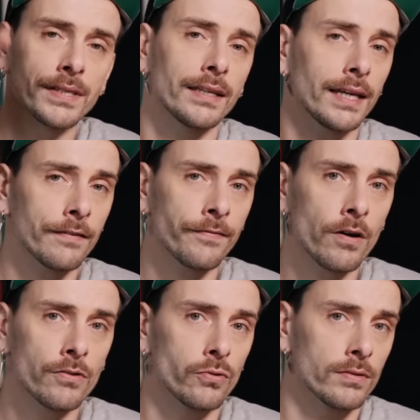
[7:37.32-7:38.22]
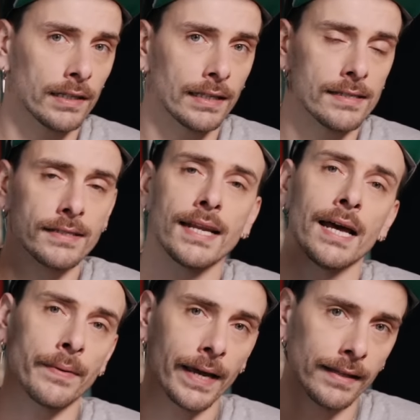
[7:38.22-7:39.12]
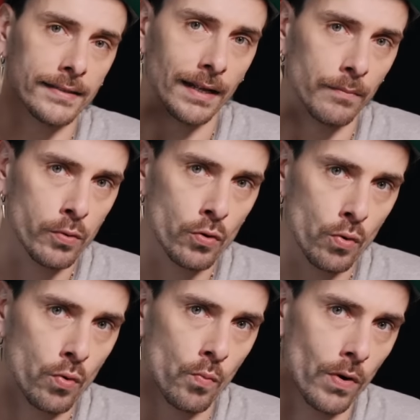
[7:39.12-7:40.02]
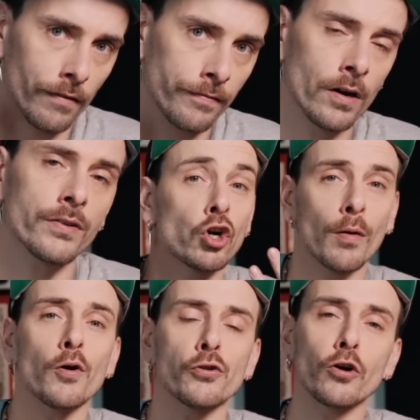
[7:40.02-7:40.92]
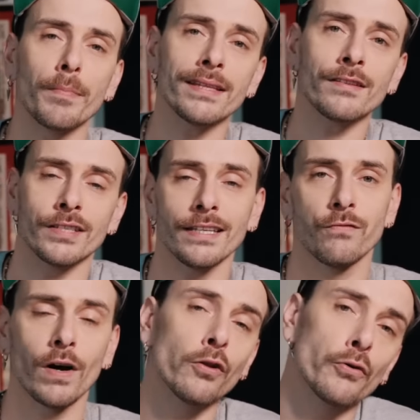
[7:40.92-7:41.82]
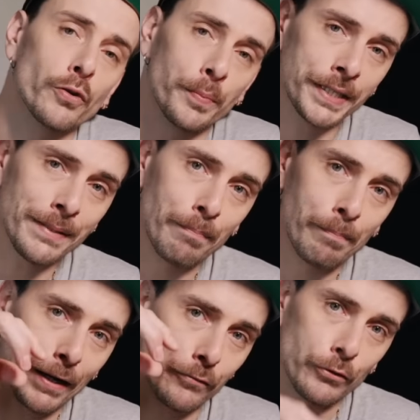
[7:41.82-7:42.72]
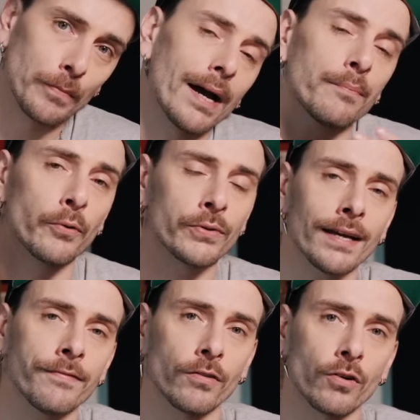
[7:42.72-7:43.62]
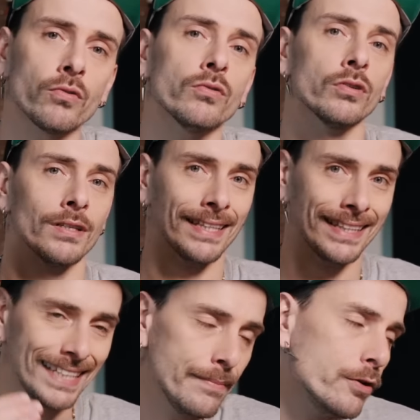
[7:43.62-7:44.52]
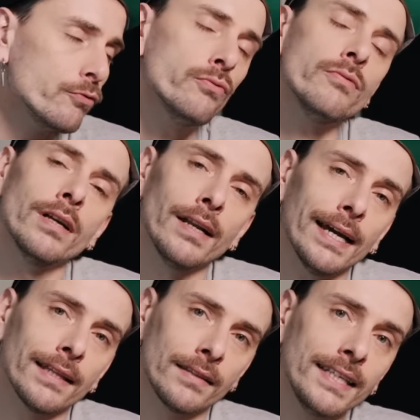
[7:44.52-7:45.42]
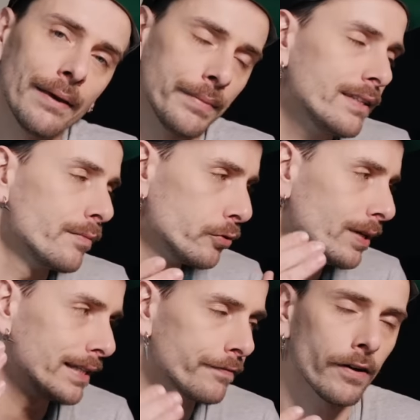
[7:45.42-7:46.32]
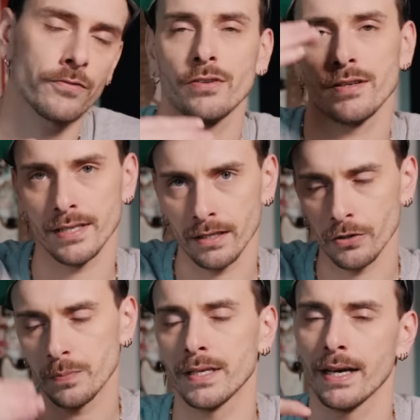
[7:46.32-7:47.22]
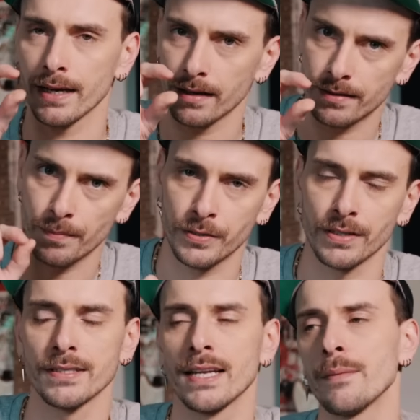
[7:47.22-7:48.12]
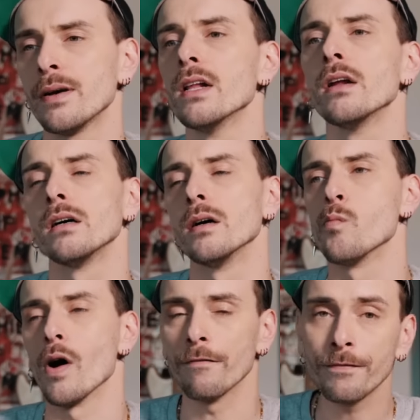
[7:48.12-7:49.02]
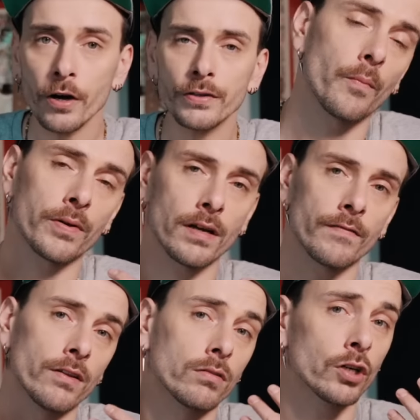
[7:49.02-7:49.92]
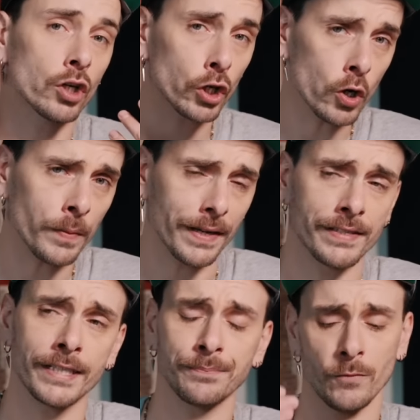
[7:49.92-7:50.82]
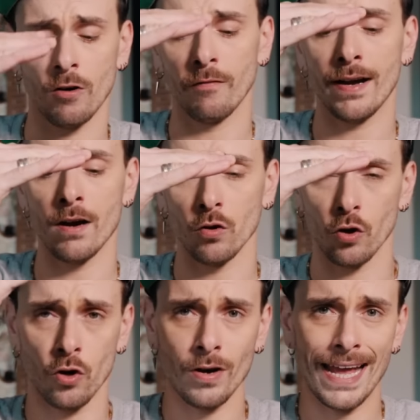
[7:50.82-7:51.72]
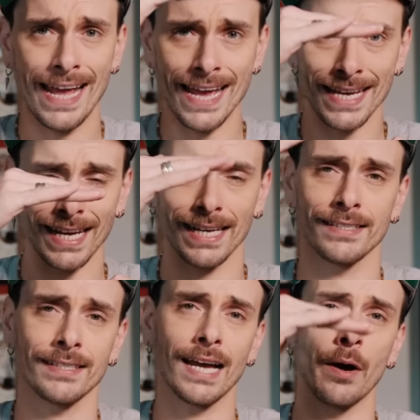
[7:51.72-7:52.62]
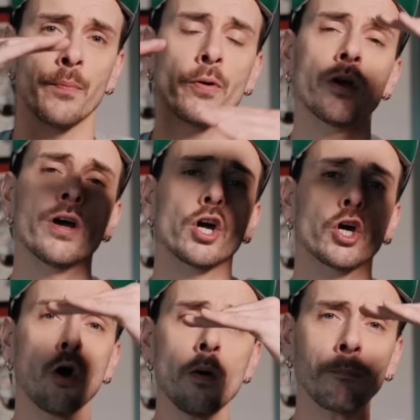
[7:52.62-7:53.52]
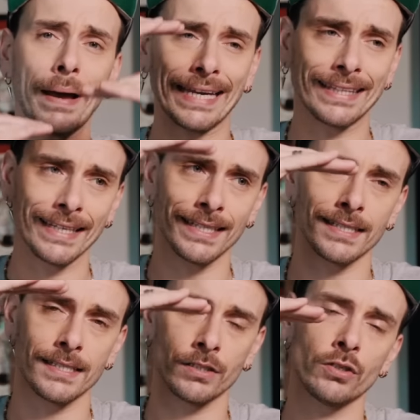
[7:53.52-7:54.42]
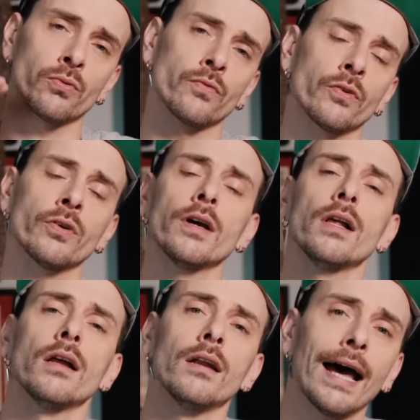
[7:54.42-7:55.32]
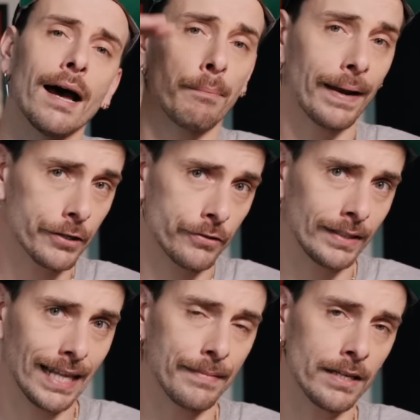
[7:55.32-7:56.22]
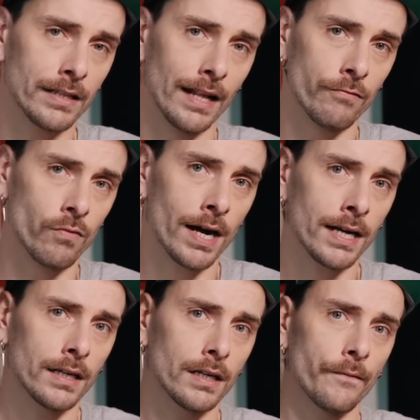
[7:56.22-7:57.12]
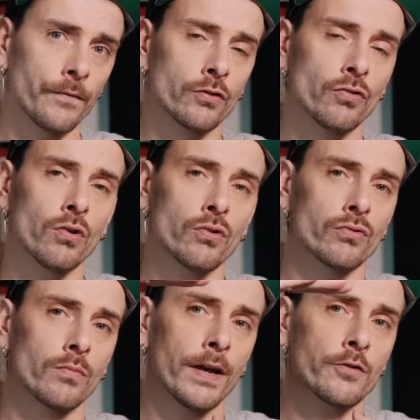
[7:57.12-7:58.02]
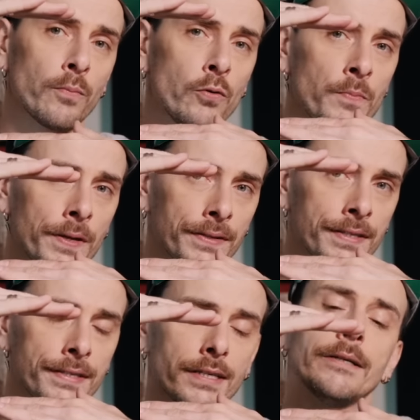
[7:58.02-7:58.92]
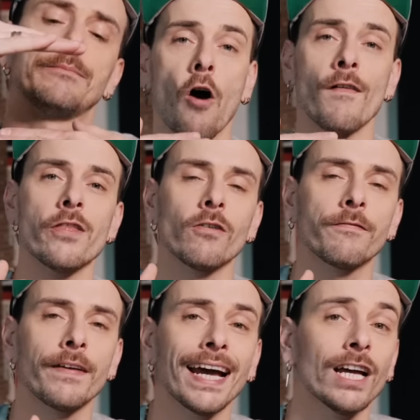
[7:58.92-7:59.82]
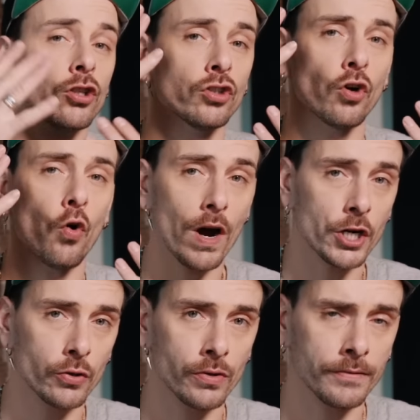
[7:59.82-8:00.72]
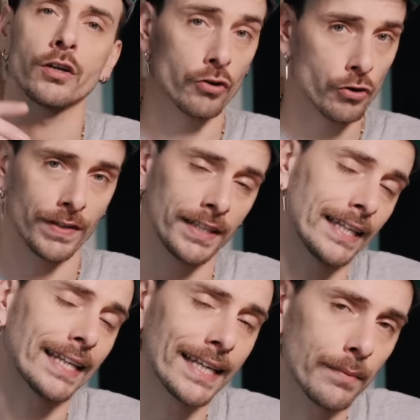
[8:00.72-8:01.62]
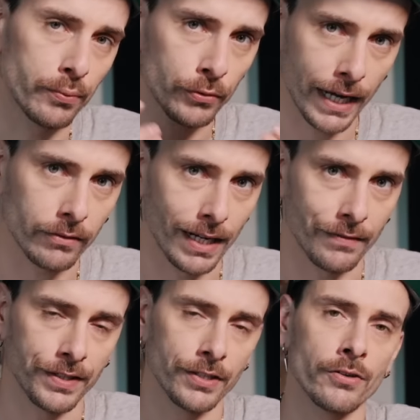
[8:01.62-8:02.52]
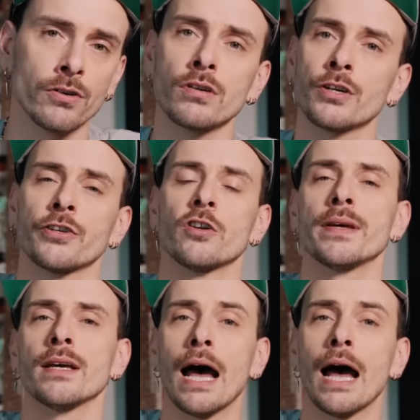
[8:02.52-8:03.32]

ça très fortes sur certains syllabes et des syllabes beaucoup moins fortes. Comment donc mettre cette voix dans ce petit bateau Bah pour ça, faut qu'on diminue la dynamique, diminue les différences entre ces grosses pics et ces petites syllabes euh, moins fortes. Pour ça, on va donc compresser, on va en gros écraser un peu, compacter, si tu veux, la plage dynamique de la voix dans une plage plus petite. On va donc faire trois choses que je vais détailler plus tard dans la vidéo, que j'ai nommé